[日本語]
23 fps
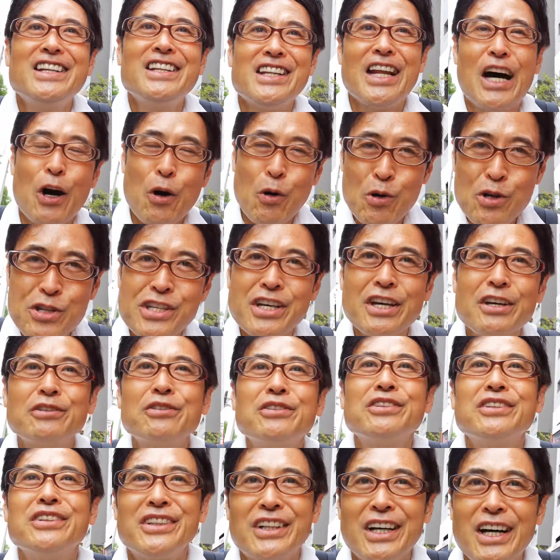治せる
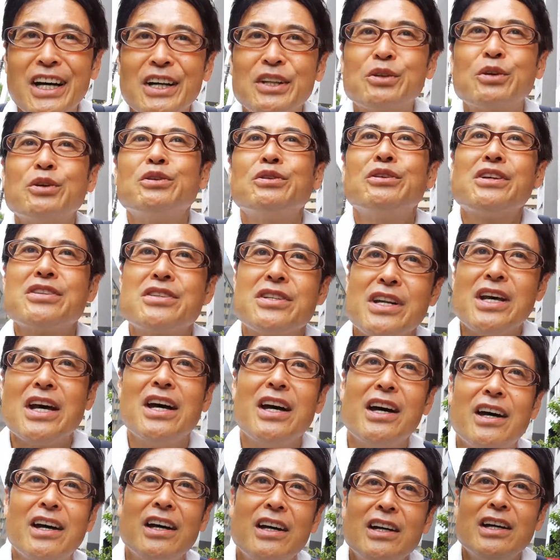んだというです
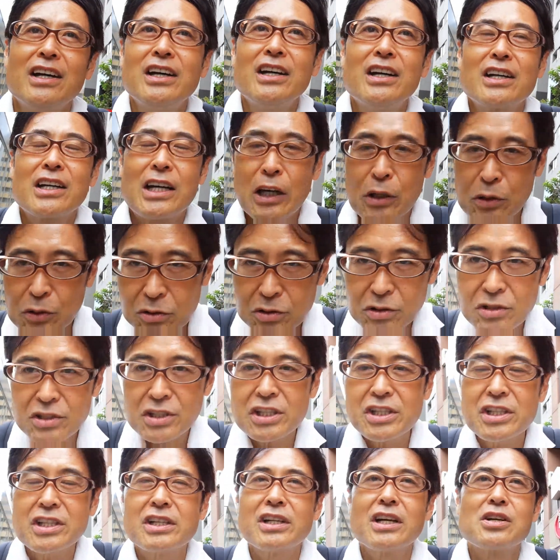ね彼女
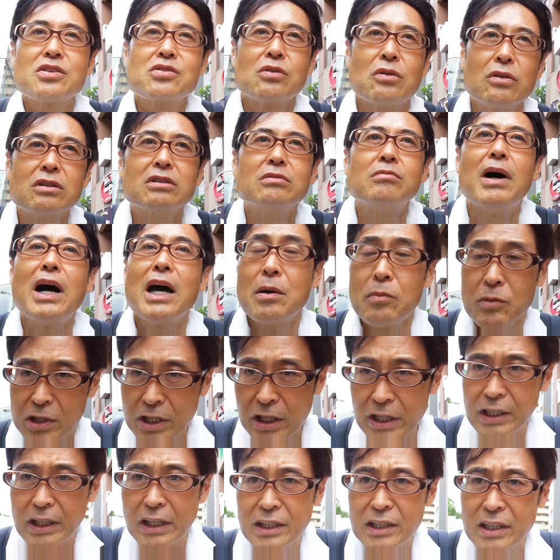自身がすごく前向き
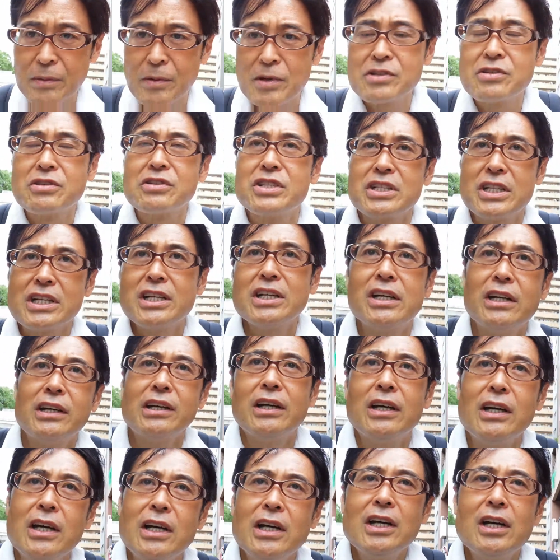になってますし
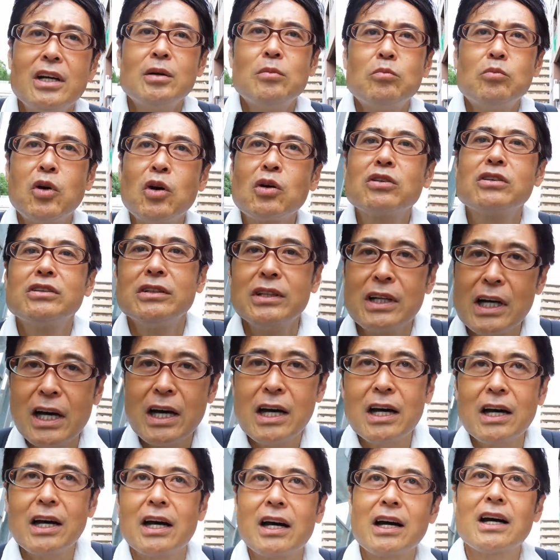僕
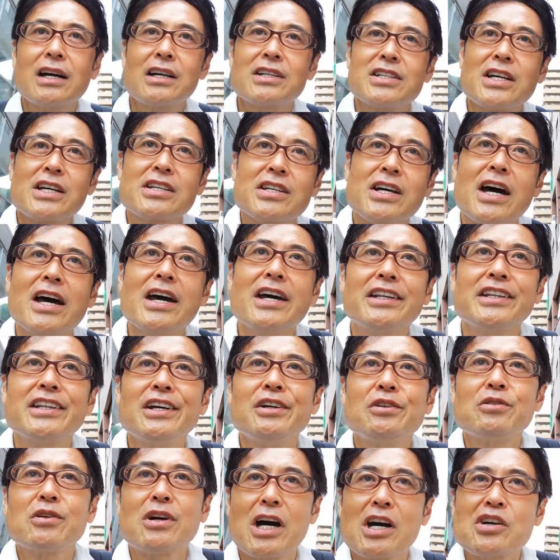ら支えてい
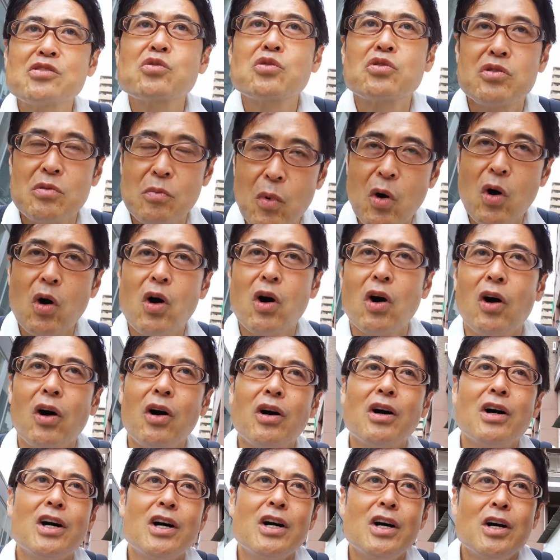る家族も
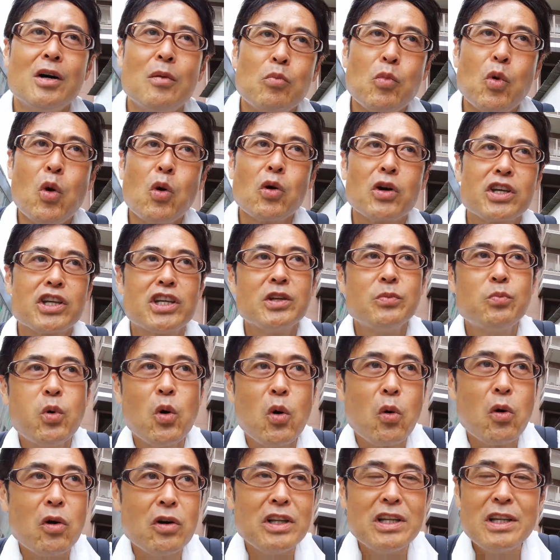もう希
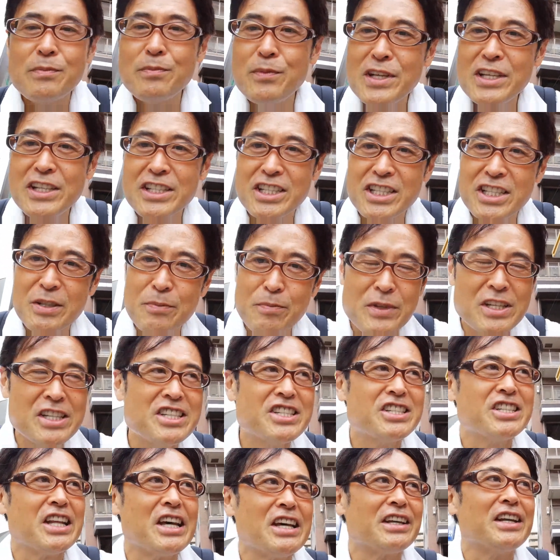望に満ち満
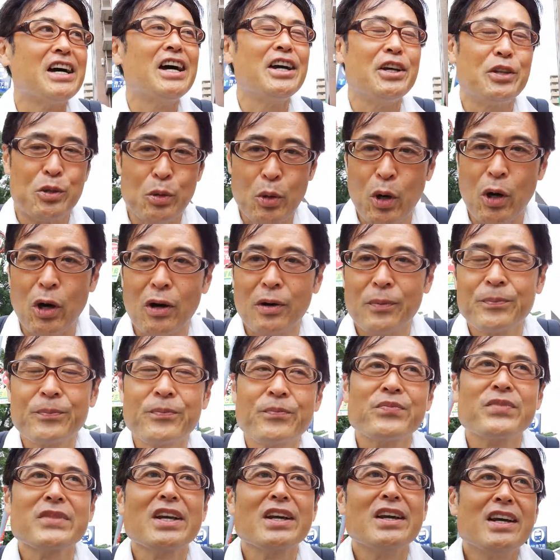ちていないと、
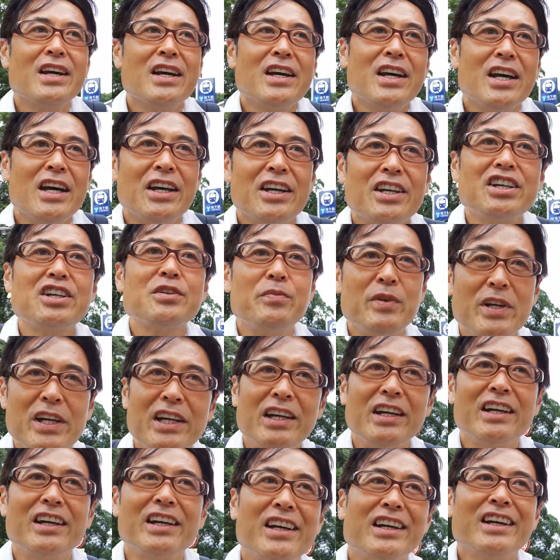え
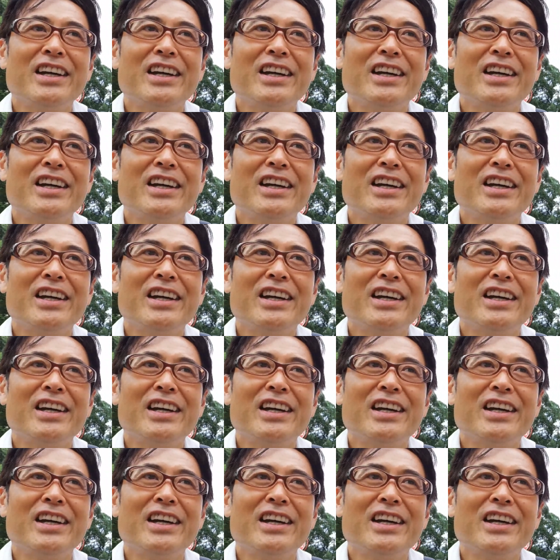日々